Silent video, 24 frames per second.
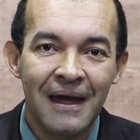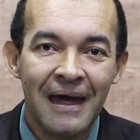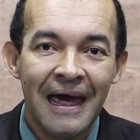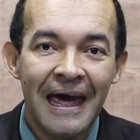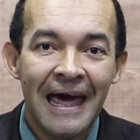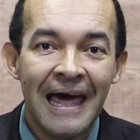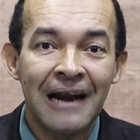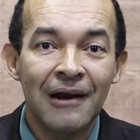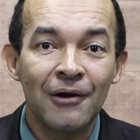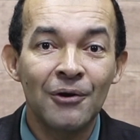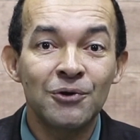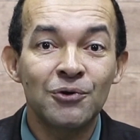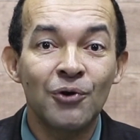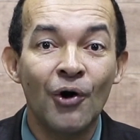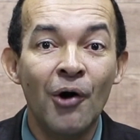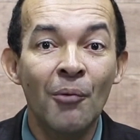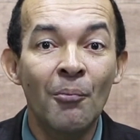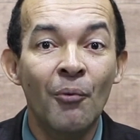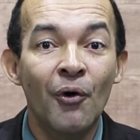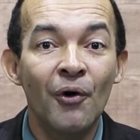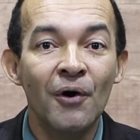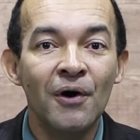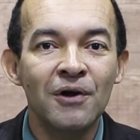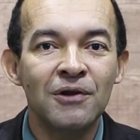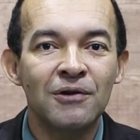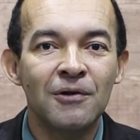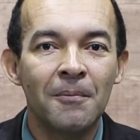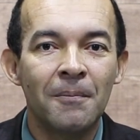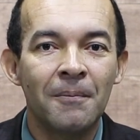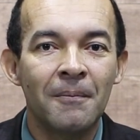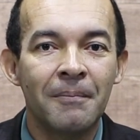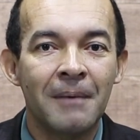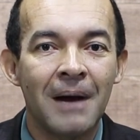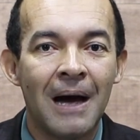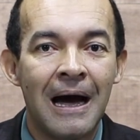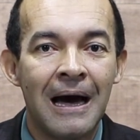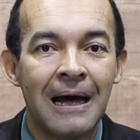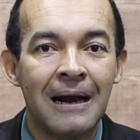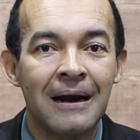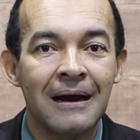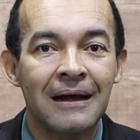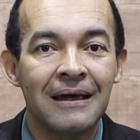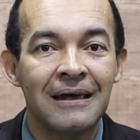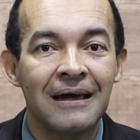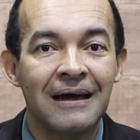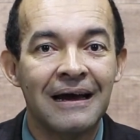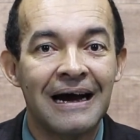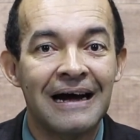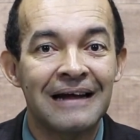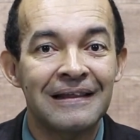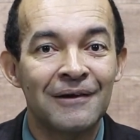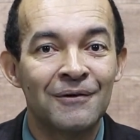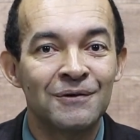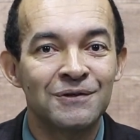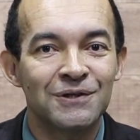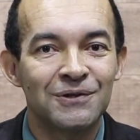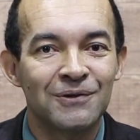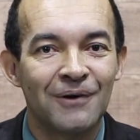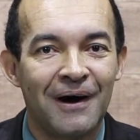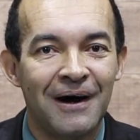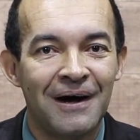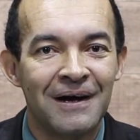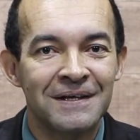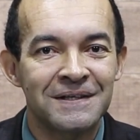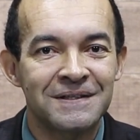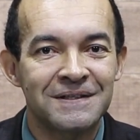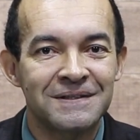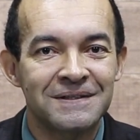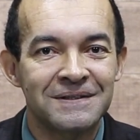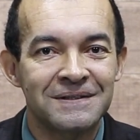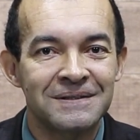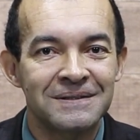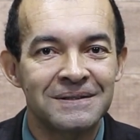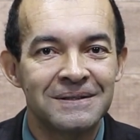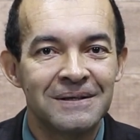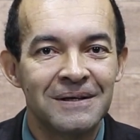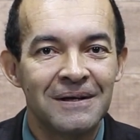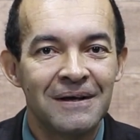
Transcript: ela lutou muito para que cada um de nós